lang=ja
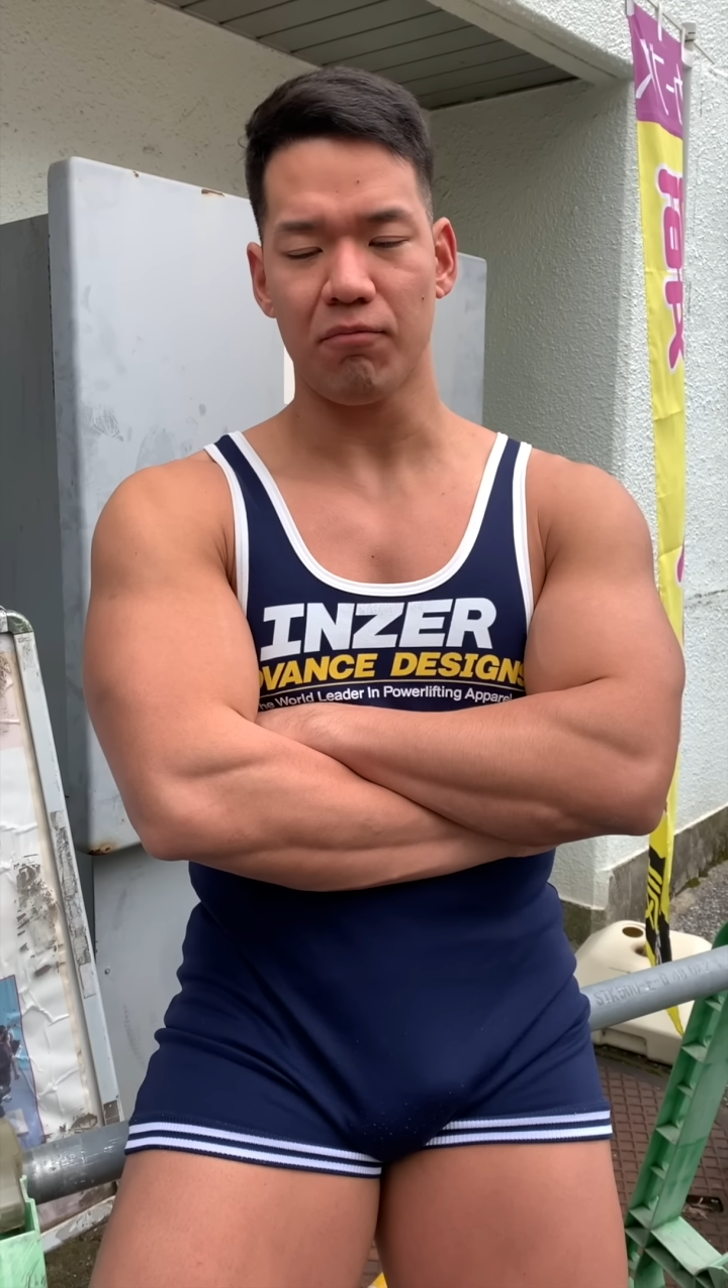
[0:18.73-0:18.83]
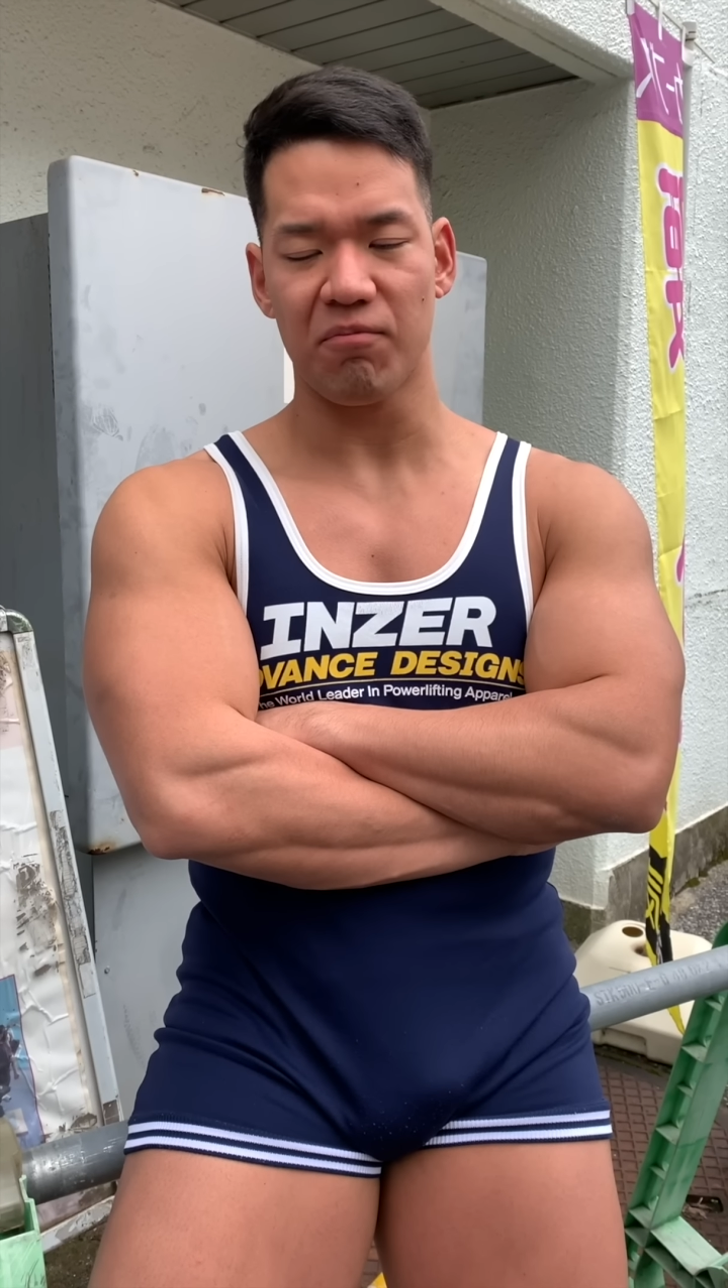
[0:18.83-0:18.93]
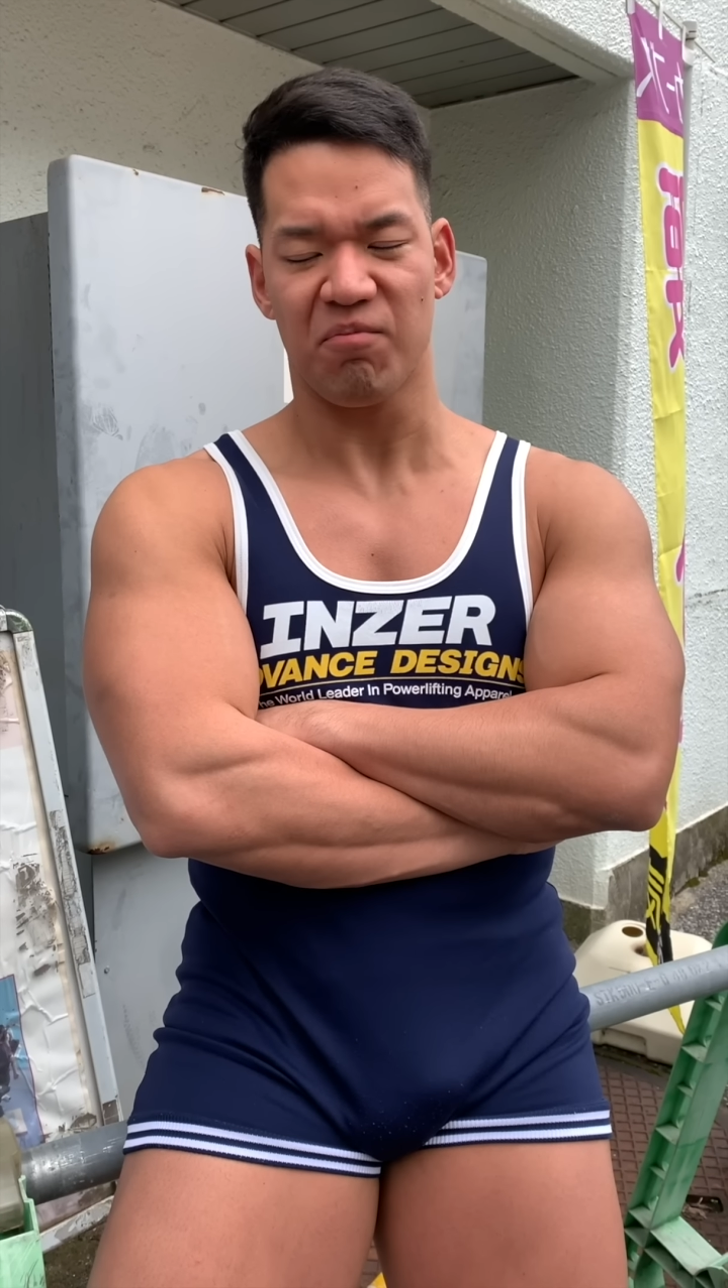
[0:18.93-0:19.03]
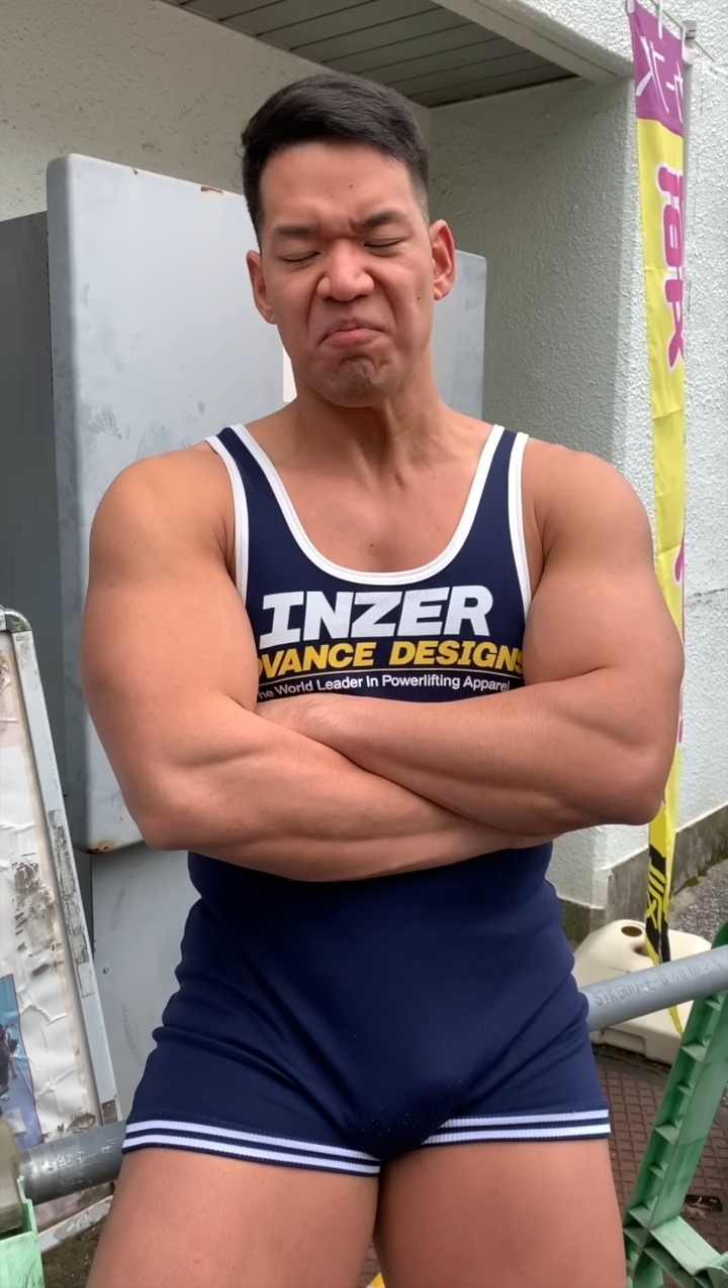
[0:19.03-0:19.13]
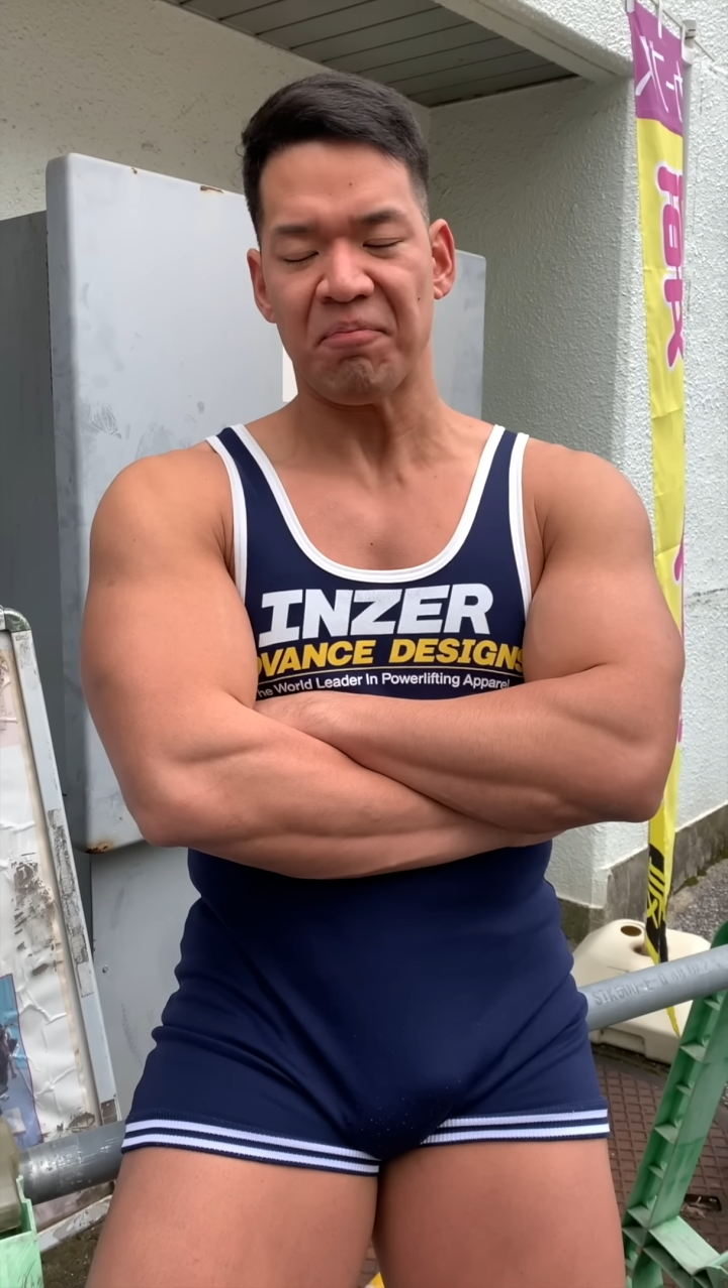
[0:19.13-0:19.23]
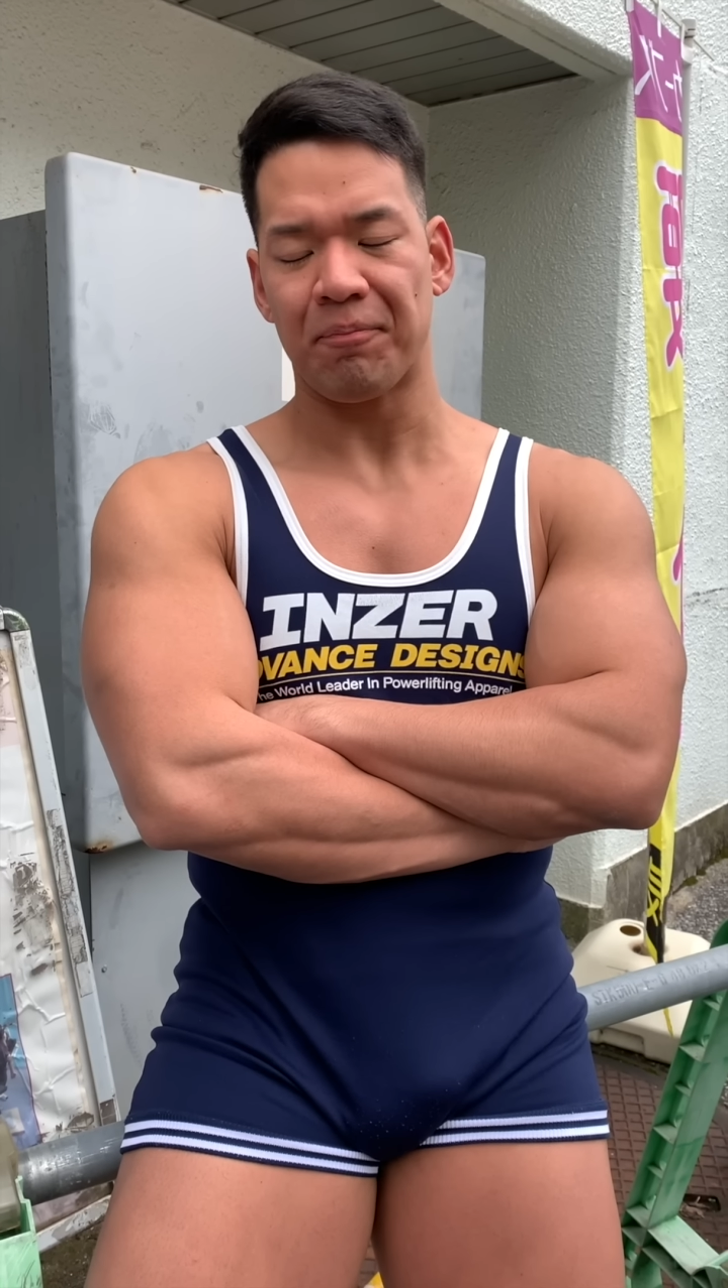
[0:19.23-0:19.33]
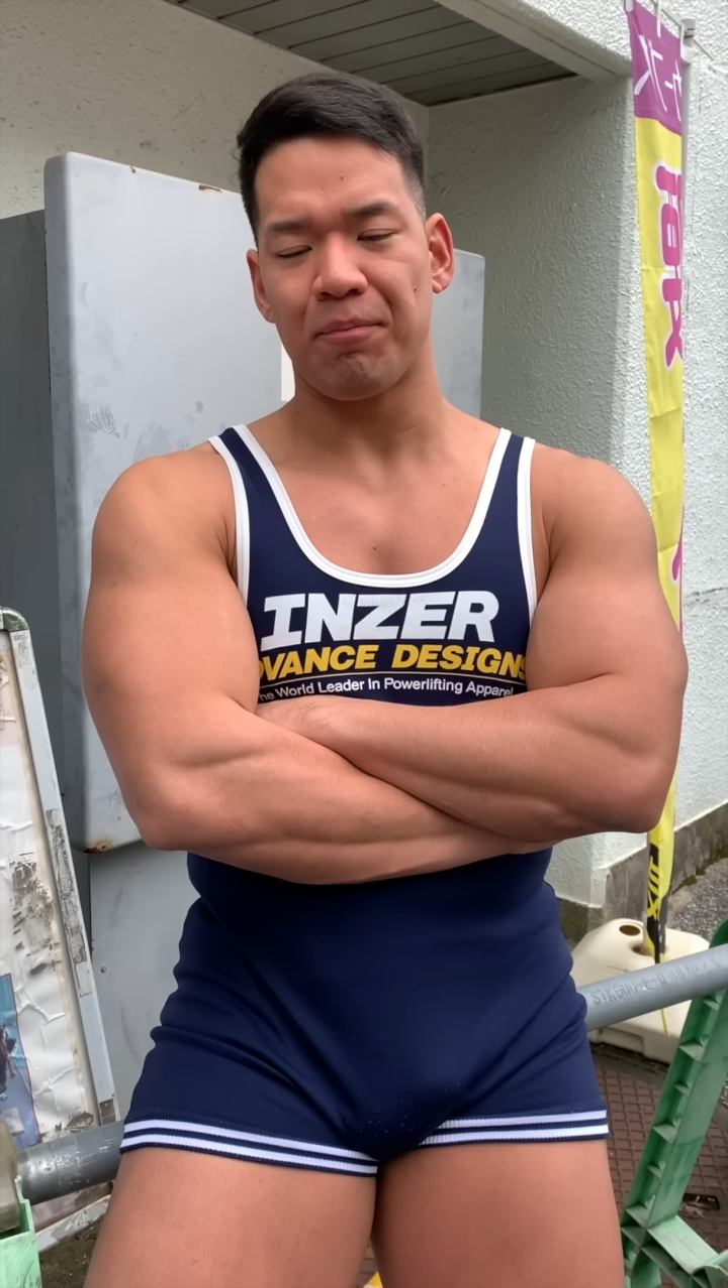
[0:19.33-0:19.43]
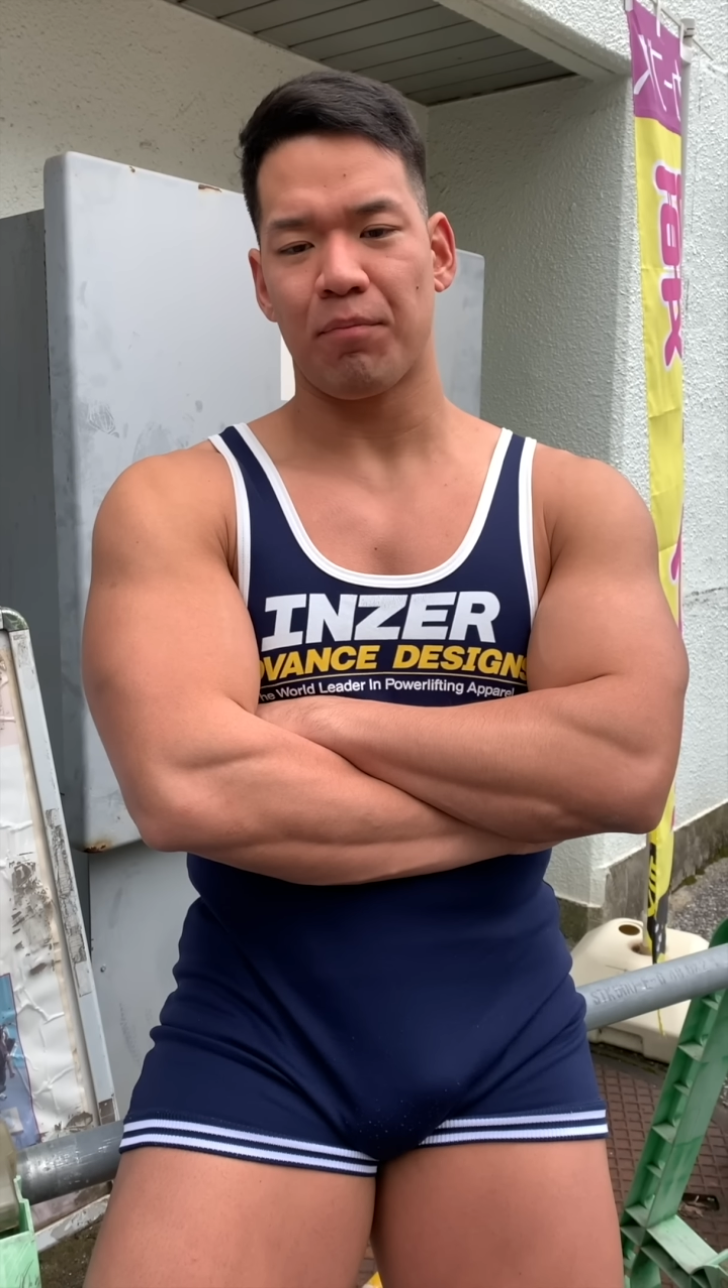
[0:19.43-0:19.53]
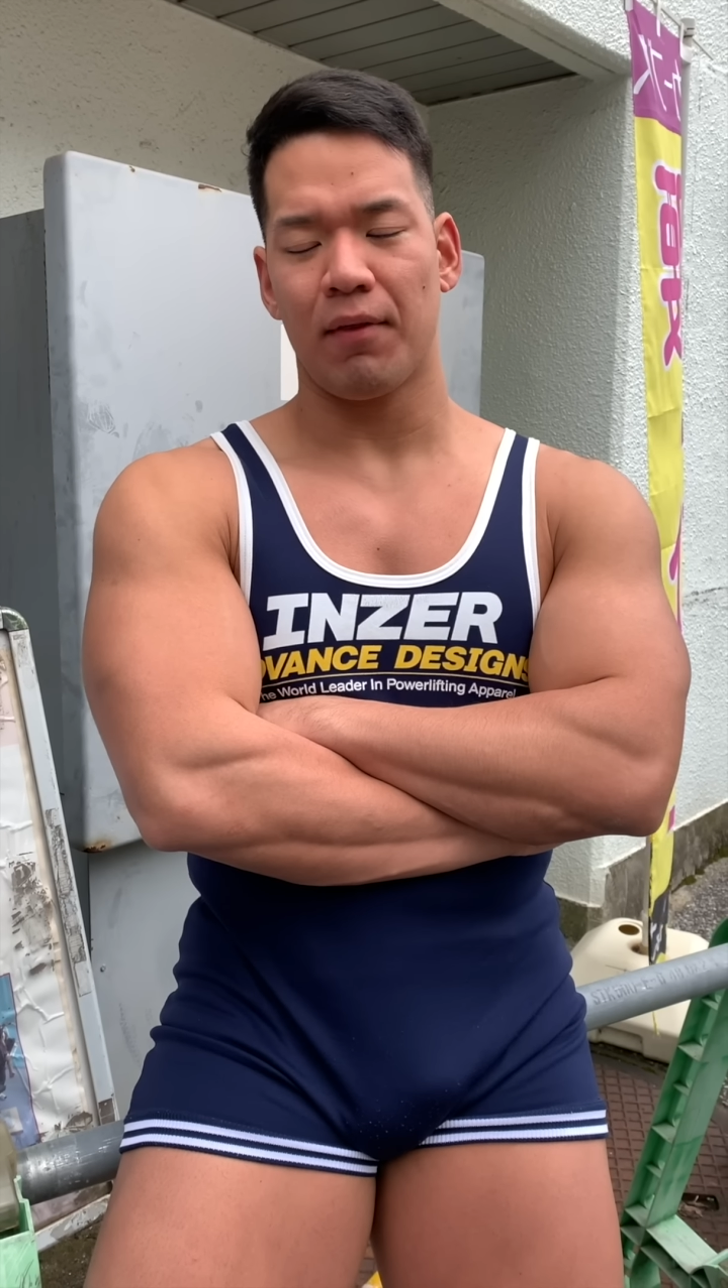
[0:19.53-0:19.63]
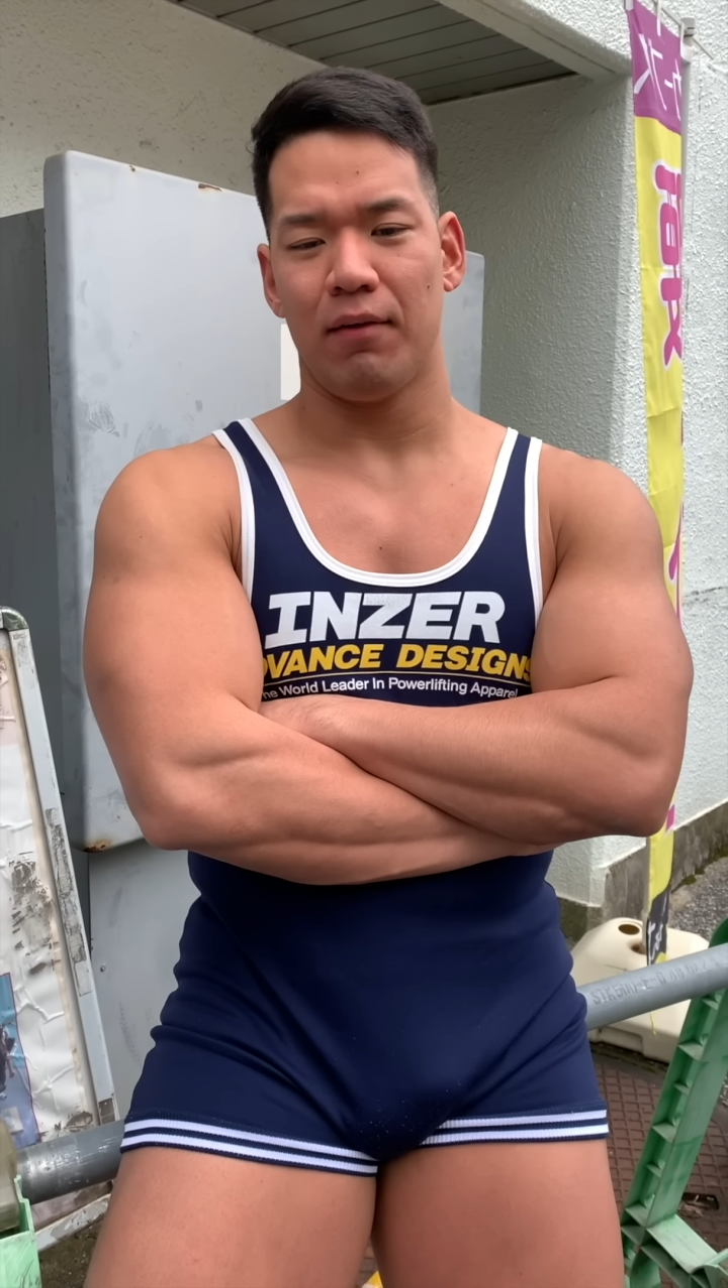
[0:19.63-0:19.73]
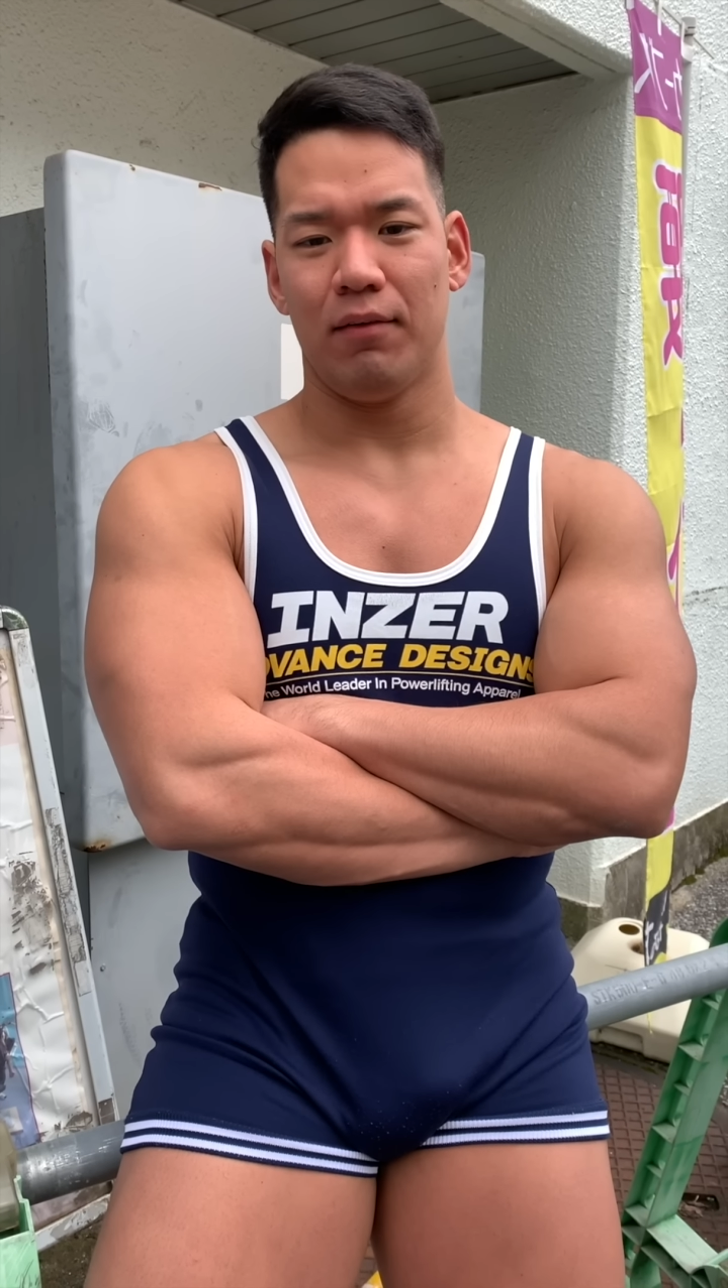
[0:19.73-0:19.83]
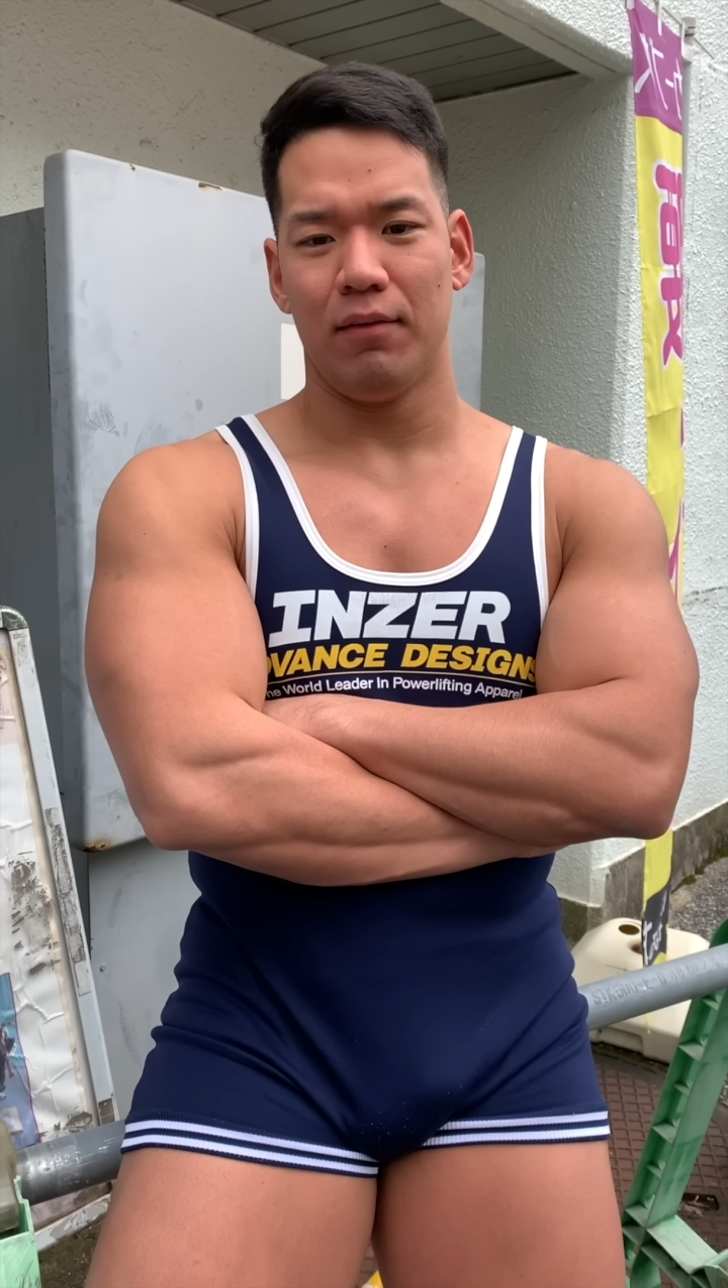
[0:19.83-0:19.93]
をしに行きません